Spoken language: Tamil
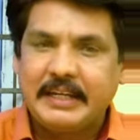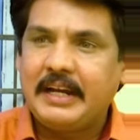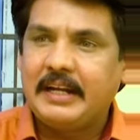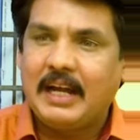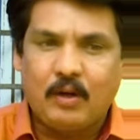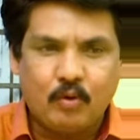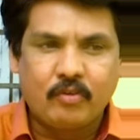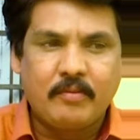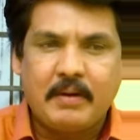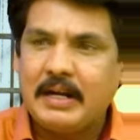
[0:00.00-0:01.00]
ஏன்னா ஒரு
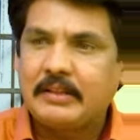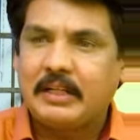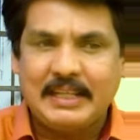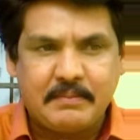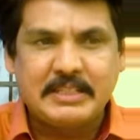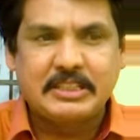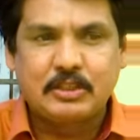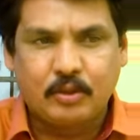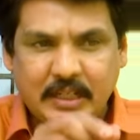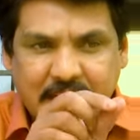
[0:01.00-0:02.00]
விமானத்தில் எமர்ஜென்சி
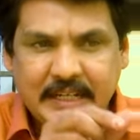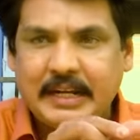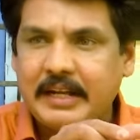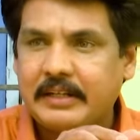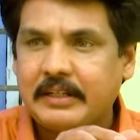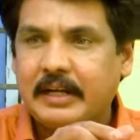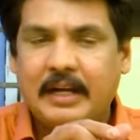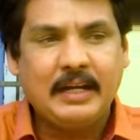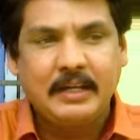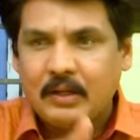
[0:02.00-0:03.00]
டோர் லீக் ஆகிருக்குன்னா
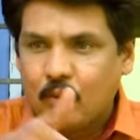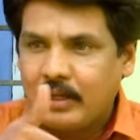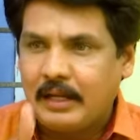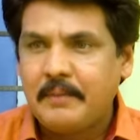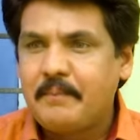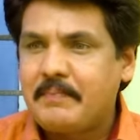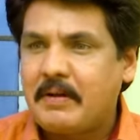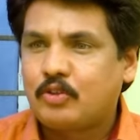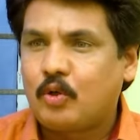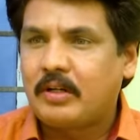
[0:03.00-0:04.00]
ஒரு எம்பி
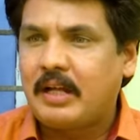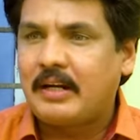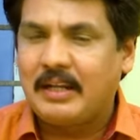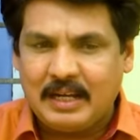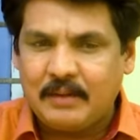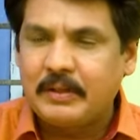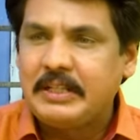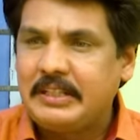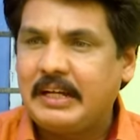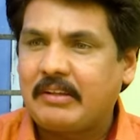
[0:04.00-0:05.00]
பால் சொல்கிறாருன்னா அப்போ
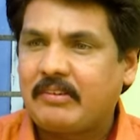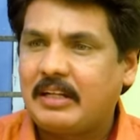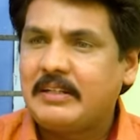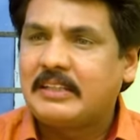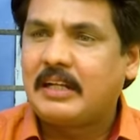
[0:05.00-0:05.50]
இந்திய அரசாங்கம்